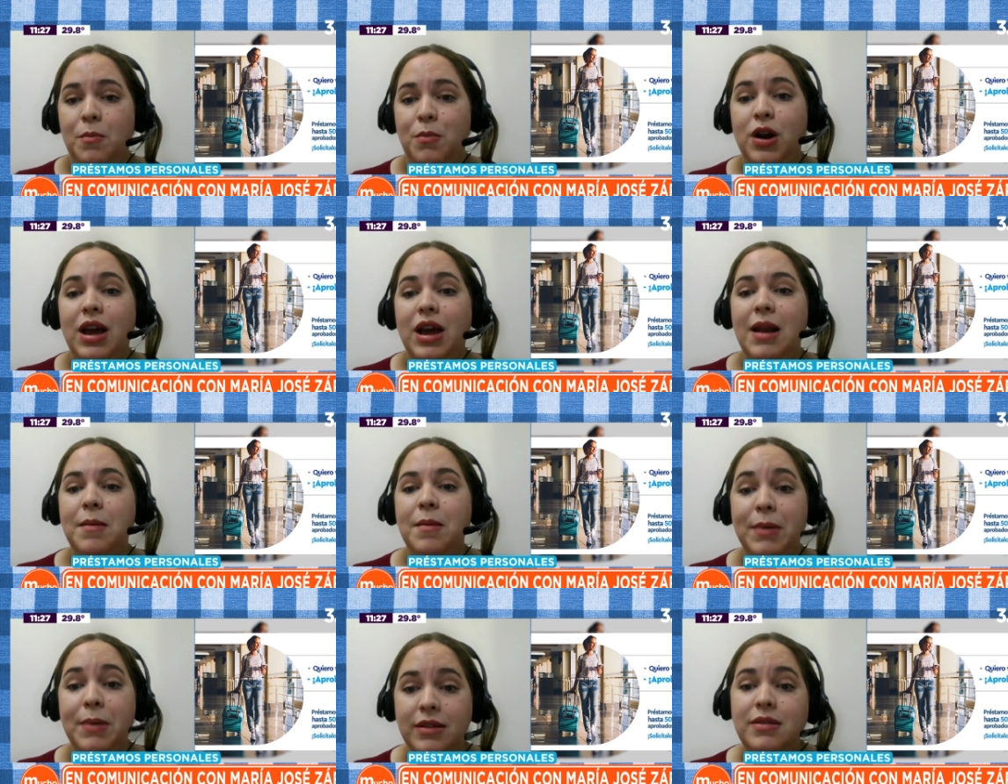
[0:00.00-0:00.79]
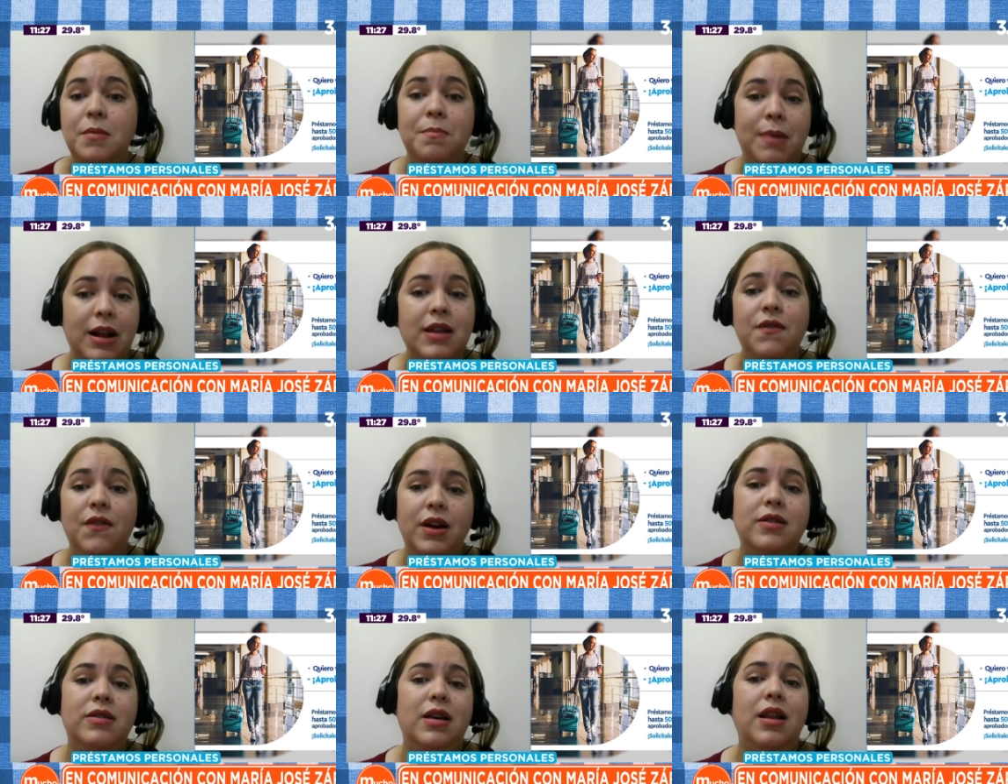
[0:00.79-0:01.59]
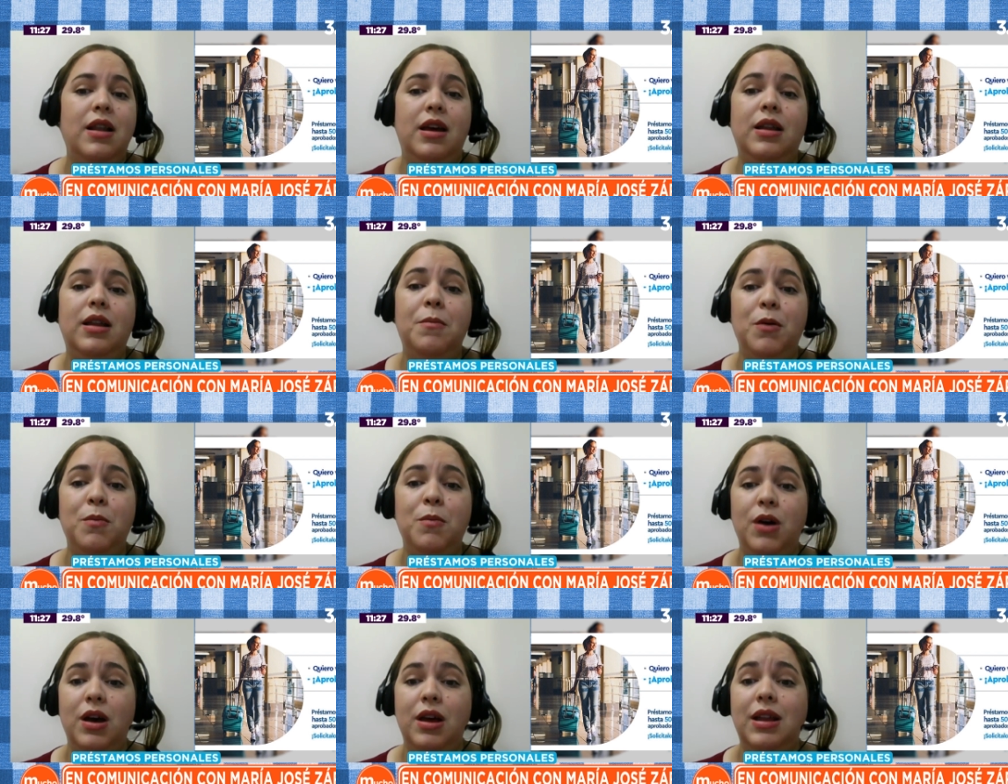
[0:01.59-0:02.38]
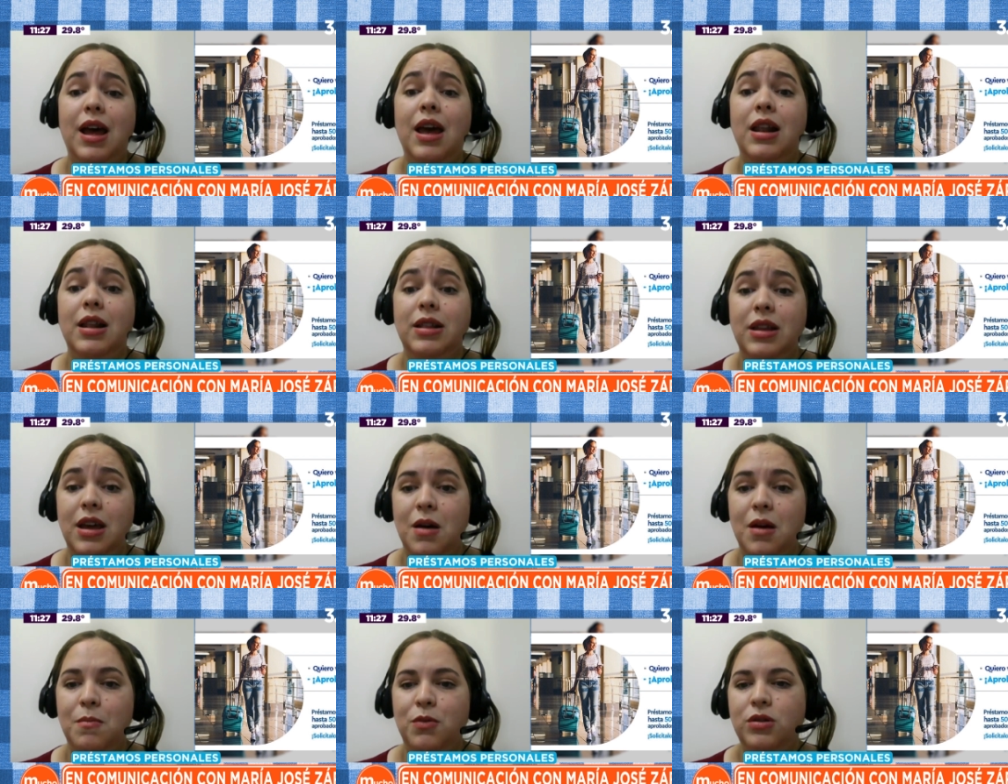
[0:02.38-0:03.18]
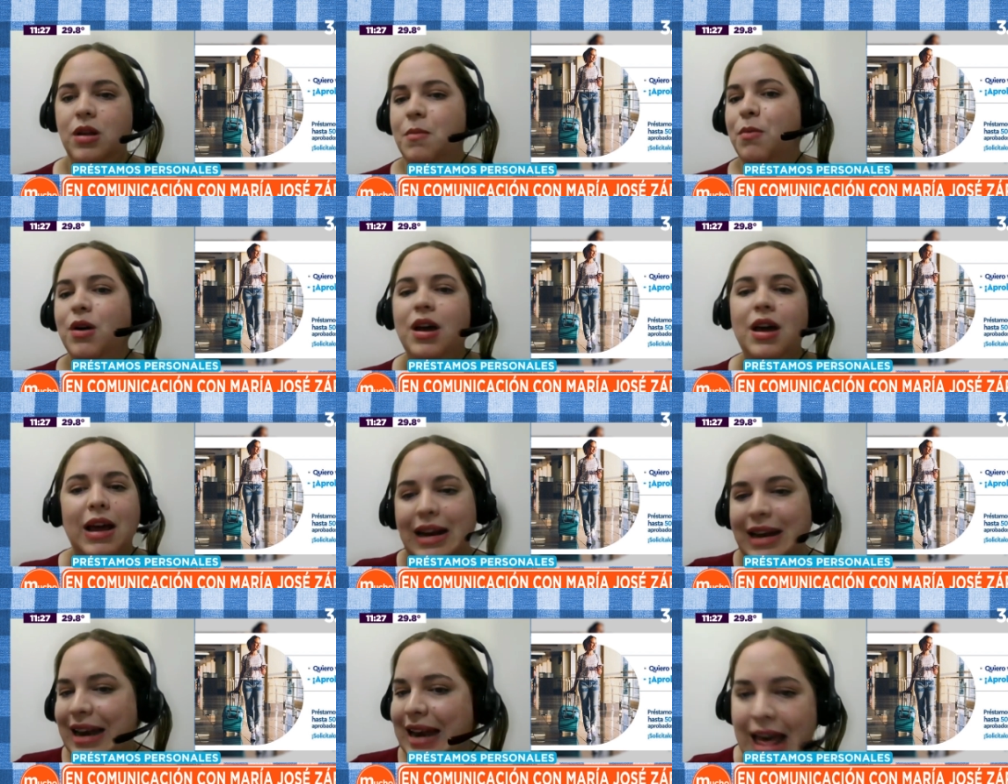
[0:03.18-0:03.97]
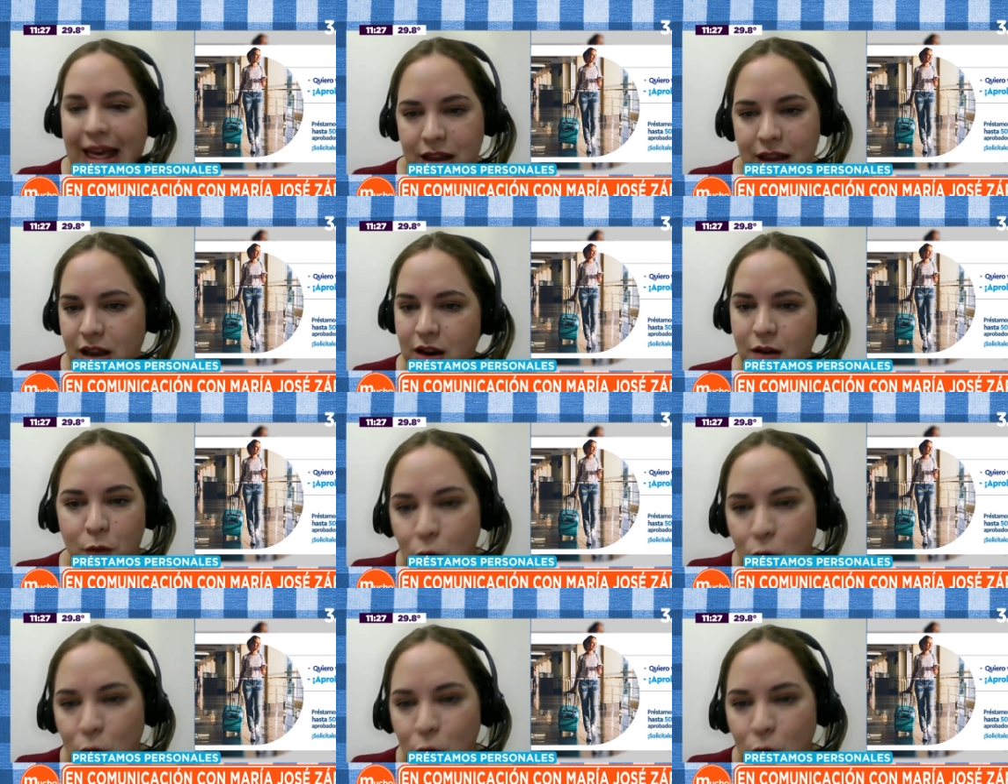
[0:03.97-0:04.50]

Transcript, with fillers: Porque el principal diferencial de esta propuesta es el tiempo, tiempo que nadie tiene.